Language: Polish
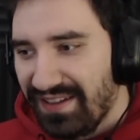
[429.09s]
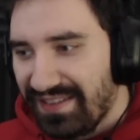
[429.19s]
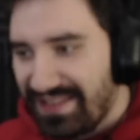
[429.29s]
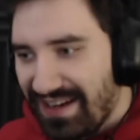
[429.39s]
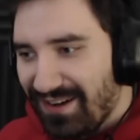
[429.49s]

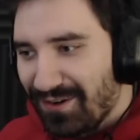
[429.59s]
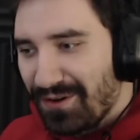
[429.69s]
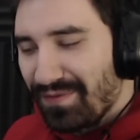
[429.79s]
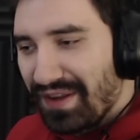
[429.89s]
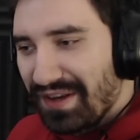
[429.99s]
za
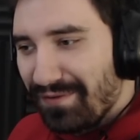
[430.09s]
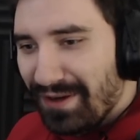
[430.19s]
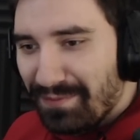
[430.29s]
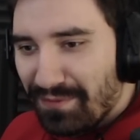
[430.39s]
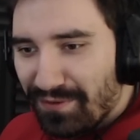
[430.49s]
oglądanie
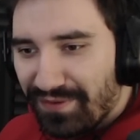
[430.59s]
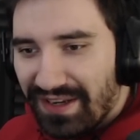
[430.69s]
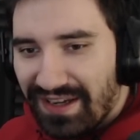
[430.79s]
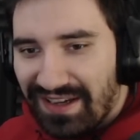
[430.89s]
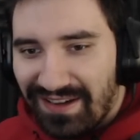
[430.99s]
filmów
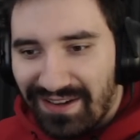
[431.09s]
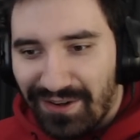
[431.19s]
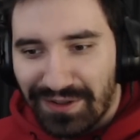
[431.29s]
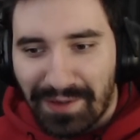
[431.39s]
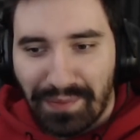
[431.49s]
na,
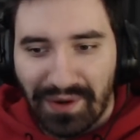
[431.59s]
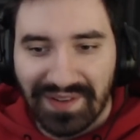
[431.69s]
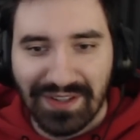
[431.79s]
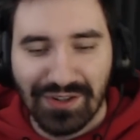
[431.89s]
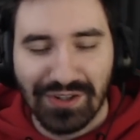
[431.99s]
o tych
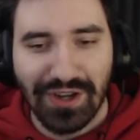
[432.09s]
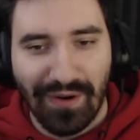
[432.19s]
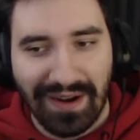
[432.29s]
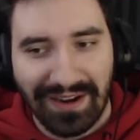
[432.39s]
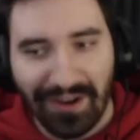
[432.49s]
polskich
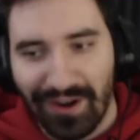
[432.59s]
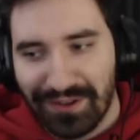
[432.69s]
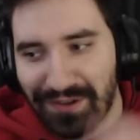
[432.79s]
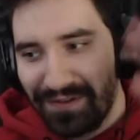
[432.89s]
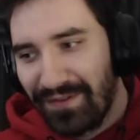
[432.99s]
szkołach. O,
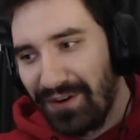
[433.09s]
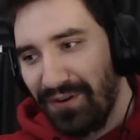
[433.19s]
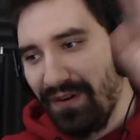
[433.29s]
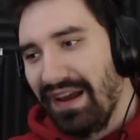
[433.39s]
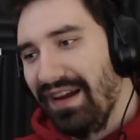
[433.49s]
to już w
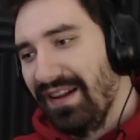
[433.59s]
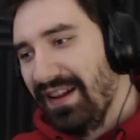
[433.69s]
ogóle.